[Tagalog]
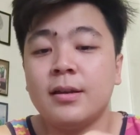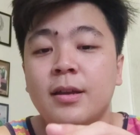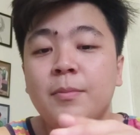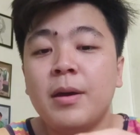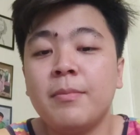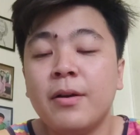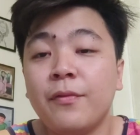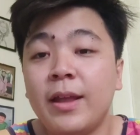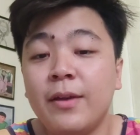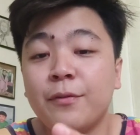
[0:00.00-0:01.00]
Iba-ibang
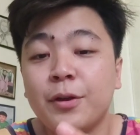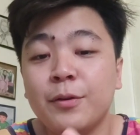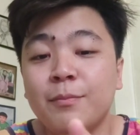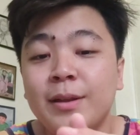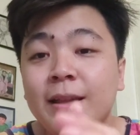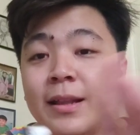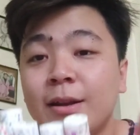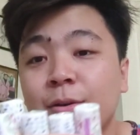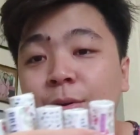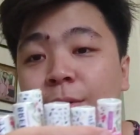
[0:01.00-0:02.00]
flavor yung binili
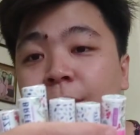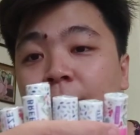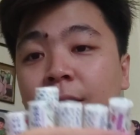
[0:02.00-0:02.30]
ko.